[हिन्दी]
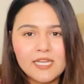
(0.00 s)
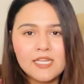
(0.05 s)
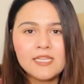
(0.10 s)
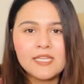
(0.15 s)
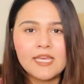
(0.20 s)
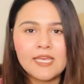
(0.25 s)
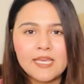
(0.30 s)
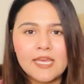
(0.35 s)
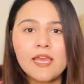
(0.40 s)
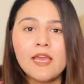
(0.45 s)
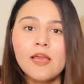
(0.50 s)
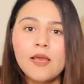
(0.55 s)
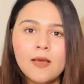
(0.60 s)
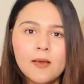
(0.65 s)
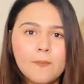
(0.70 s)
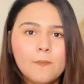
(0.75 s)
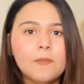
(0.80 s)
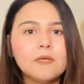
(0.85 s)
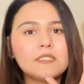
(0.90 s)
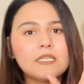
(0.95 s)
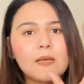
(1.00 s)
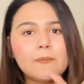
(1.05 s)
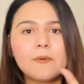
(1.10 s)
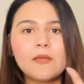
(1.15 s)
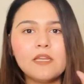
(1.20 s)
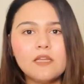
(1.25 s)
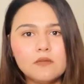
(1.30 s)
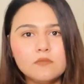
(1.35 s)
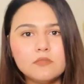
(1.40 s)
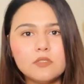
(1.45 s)
नहीं देंगे बस
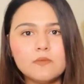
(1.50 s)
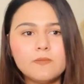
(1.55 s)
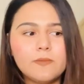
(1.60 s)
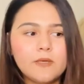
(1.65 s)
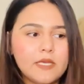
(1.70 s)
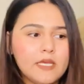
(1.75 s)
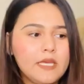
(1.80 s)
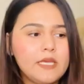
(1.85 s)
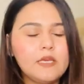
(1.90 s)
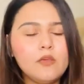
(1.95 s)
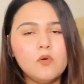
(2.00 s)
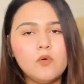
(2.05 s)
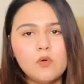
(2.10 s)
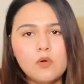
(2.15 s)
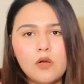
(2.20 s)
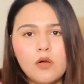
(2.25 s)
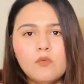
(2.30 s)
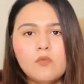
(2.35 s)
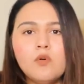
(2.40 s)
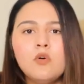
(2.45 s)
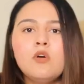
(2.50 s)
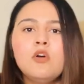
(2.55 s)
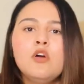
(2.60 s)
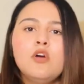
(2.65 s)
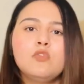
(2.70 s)
आपके नंबर पे ही होगा वो